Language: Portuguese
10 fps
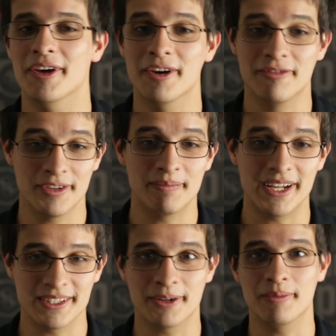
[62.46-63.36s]
Eu vim
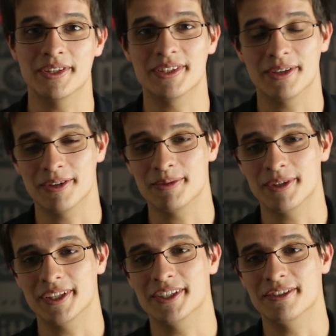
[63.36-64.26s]
para essa competição com a
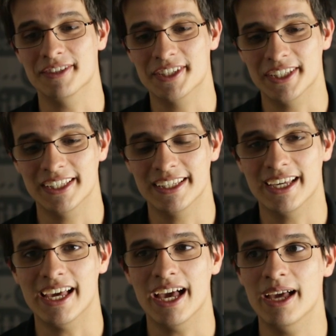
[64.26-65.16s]
expectativa de
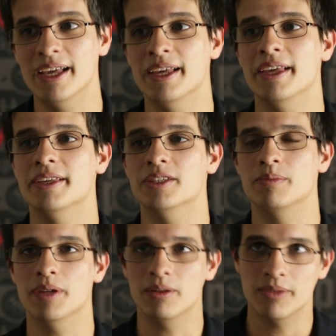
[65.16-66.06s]
ganhar de
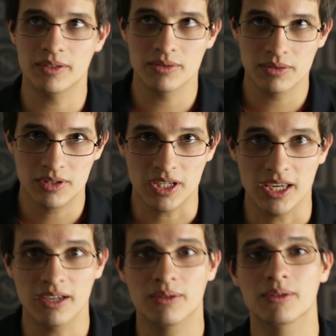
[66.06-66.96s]
pelo menos o
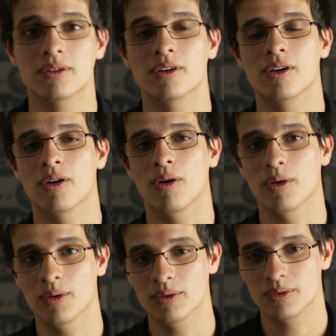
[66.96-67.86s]
Diego
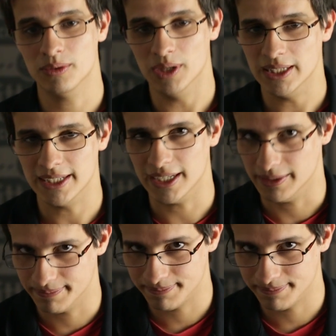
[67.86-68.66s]
ou do Andrei.